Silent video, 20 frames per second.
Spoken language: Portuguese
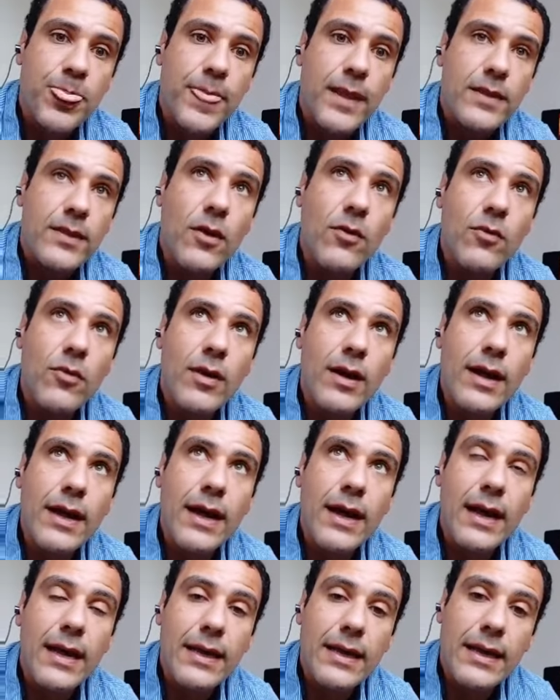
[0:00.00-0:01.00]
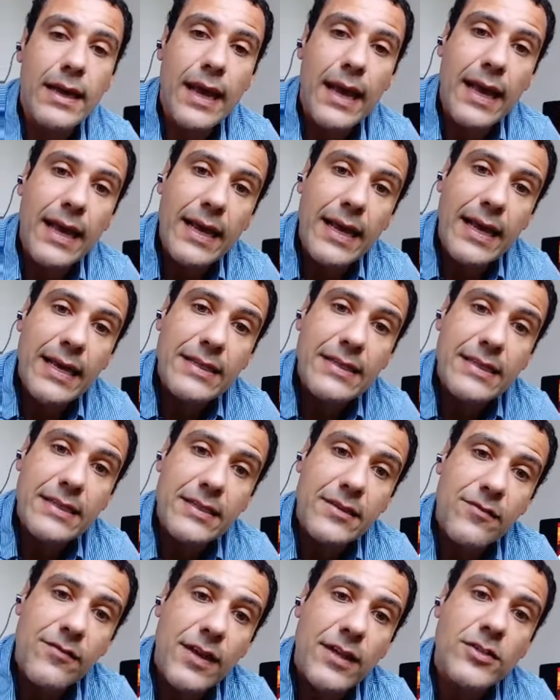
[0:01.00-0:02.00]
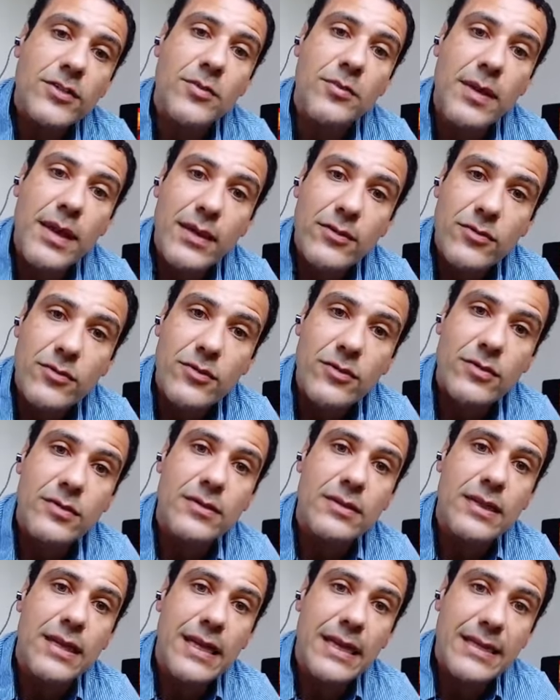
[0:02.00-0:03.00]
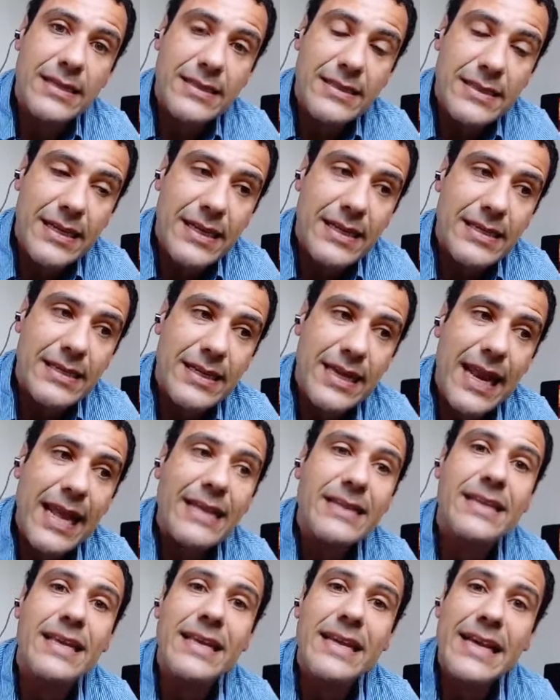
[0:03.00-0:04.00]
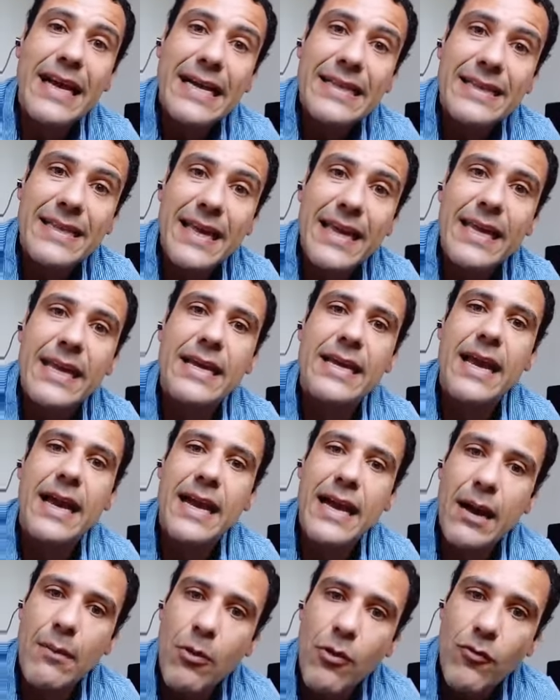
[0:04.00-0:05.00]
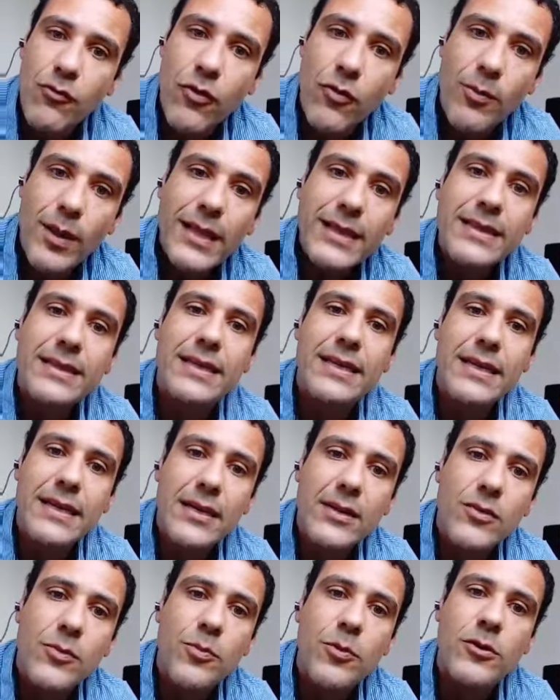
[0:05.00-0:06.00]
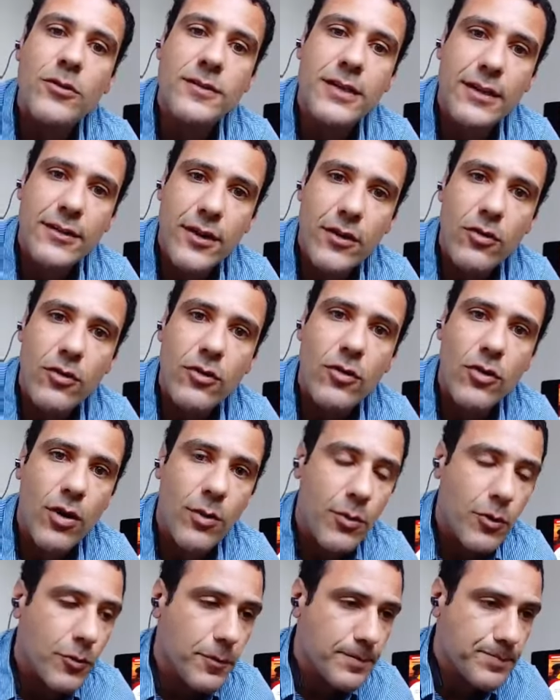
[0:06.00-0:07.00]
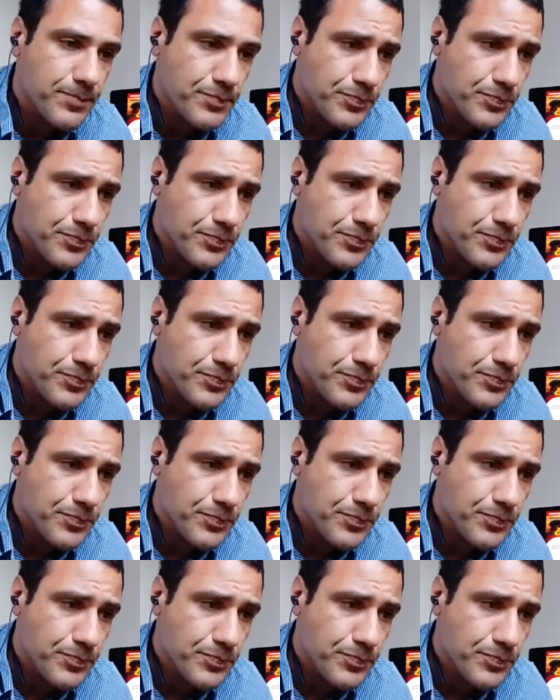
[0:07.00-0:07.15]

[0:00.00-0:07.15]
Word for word: Então, é, é esses investimentos eles, eles crescem em cadeia e acabam fomentando o processo econômico.